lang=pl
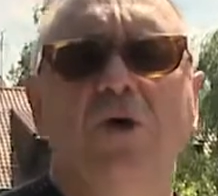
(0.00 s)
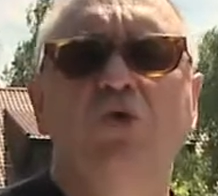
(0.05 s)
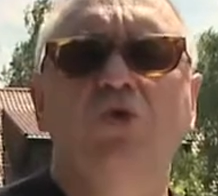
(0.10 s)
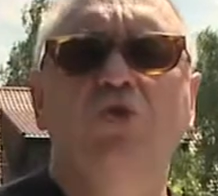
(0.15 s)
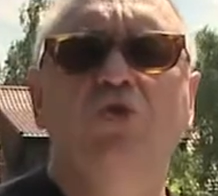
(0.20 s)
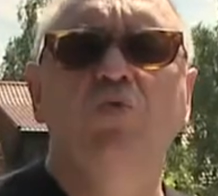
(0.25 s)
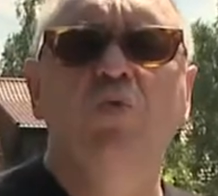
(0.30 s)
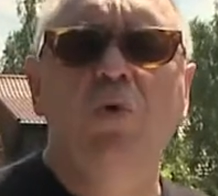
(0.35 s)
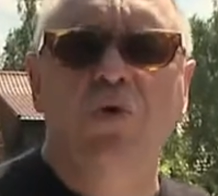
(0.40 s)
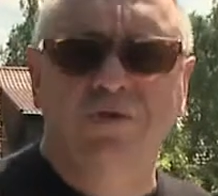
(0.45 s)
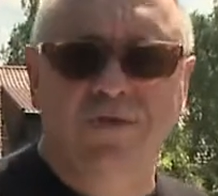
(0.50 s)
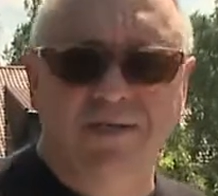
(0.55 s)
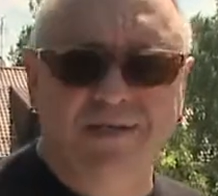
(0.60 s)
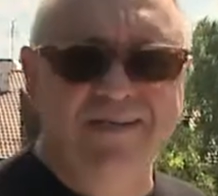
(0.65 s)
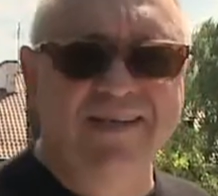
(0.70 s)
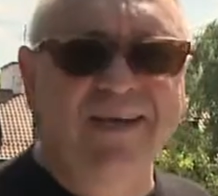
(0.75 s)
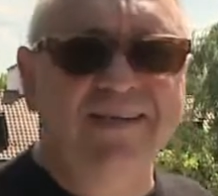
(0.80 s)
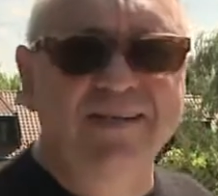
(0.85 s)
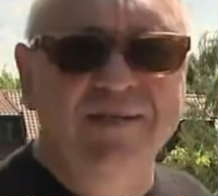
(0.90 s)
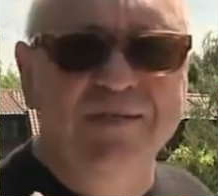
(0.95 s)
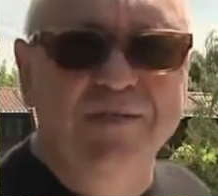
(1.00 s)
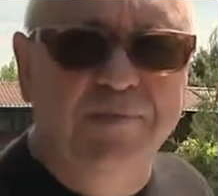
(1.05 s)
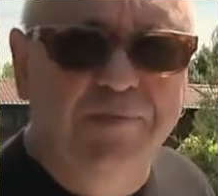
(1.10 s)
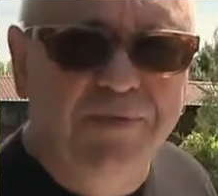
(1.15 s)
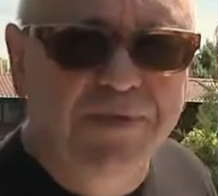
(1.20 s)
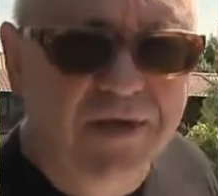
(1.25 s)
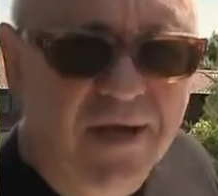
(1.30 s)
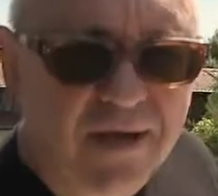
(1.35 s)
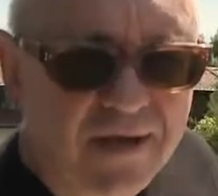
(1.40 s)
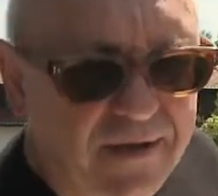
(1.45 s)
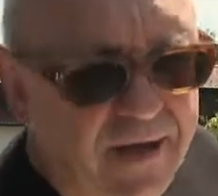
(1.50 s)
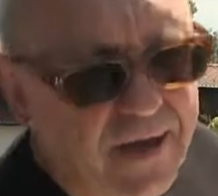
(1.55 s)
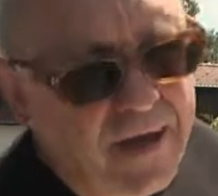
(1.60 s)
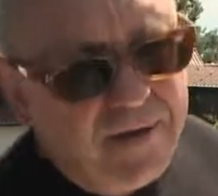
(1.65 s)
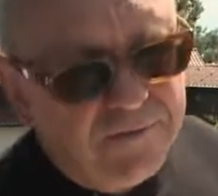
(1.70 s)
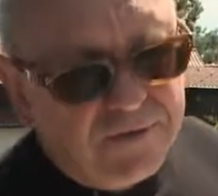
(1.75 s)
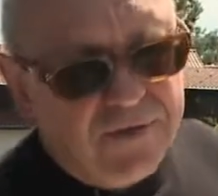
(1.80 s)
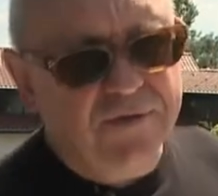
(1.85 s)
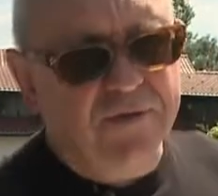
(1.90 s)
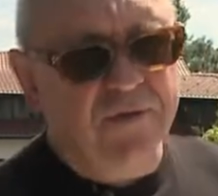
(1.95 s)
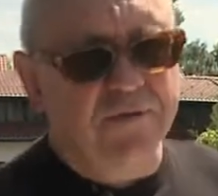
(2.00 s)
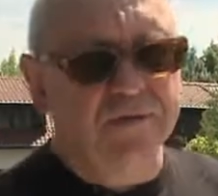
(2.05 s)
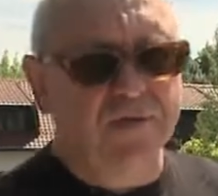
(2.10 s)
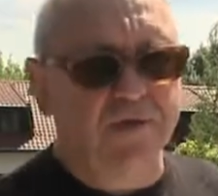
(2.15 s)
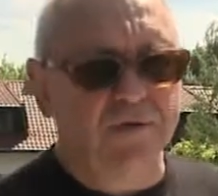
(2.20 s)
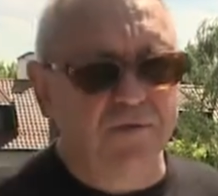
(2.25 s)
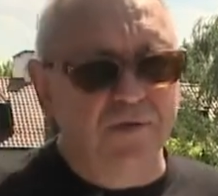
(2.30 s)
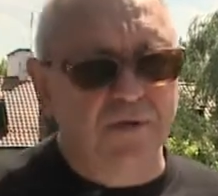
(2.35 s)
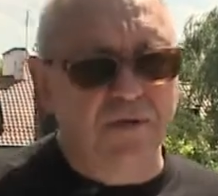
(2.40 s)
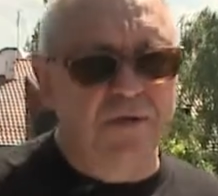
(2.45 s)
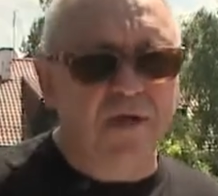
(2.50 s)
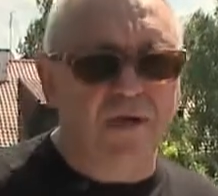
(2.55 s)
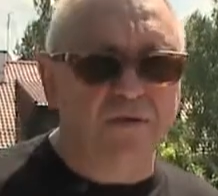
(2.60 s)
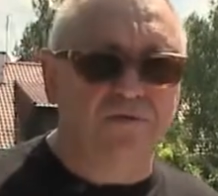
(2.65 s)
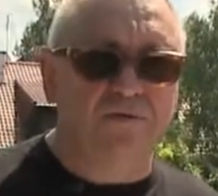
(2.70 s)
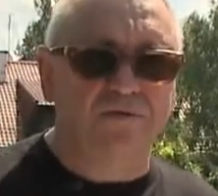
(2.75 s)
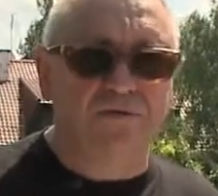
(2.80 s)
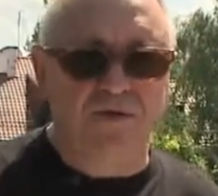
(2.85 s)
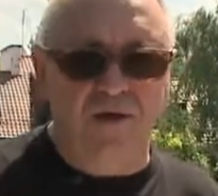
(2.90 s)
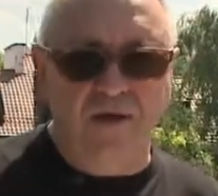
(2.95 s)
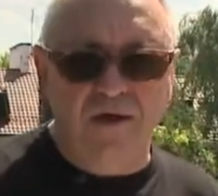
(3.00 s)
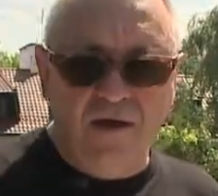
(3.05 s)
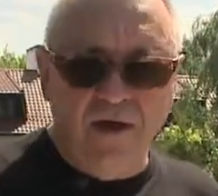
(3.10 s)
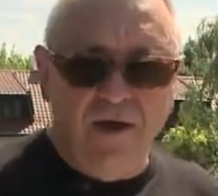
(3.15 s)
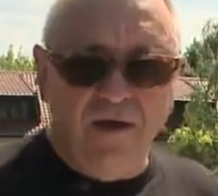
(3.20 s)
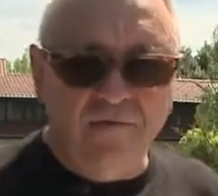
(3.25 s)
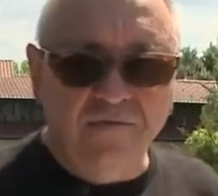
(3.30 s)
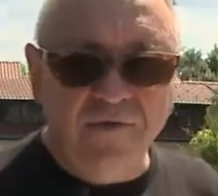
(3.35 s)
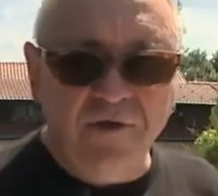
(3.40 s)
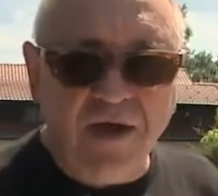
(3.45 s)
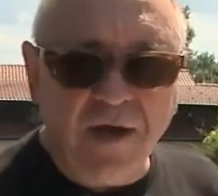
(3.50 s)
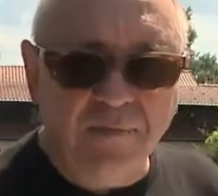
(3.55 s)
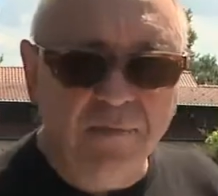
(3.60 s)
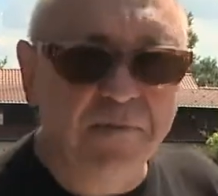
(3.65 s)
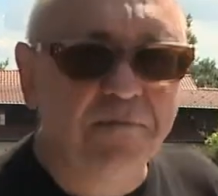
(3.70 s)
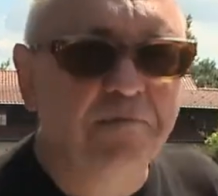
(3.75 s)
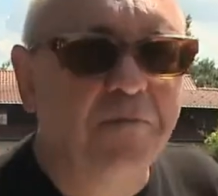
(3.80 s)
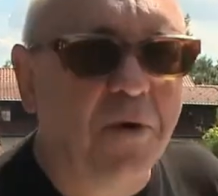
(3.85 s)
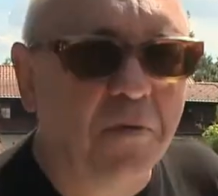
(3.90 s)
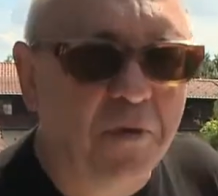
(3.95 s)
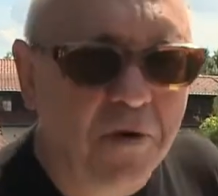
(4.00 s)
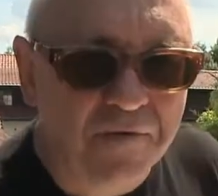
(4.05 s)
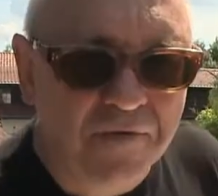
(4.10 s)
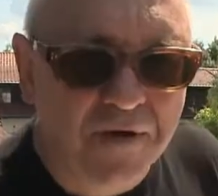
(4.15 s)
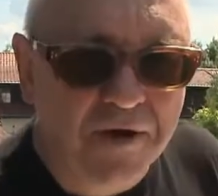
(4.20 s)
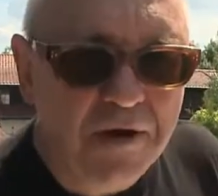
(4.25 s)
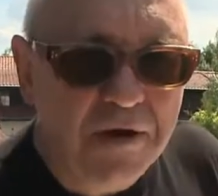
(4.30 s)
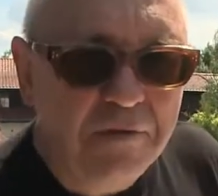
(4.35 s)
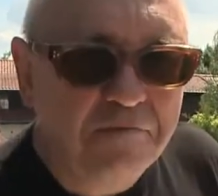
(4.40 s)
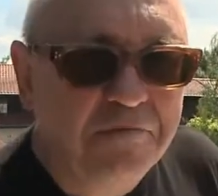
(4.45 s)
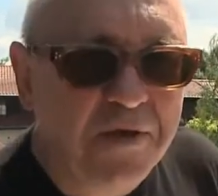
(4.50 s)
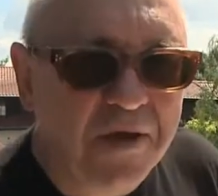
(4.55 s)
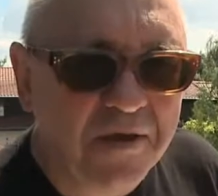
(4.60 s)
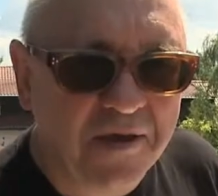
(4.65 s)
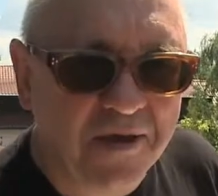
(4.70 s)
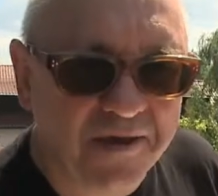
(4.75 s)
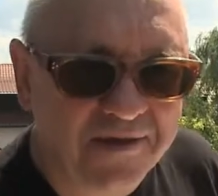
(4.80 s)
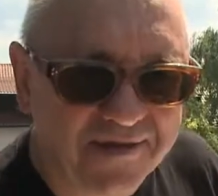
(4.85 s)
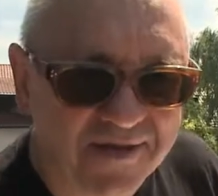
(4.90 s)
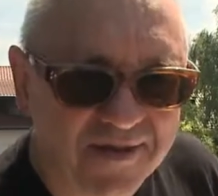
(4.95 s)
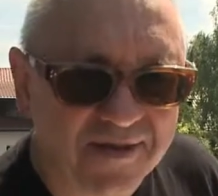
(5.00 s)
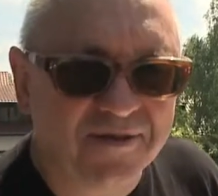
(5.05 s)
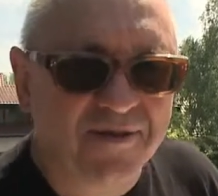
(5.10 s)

złotych. Na ten sprzęt wszystko wskazuje na to, że wydamy połowę pieniędzy.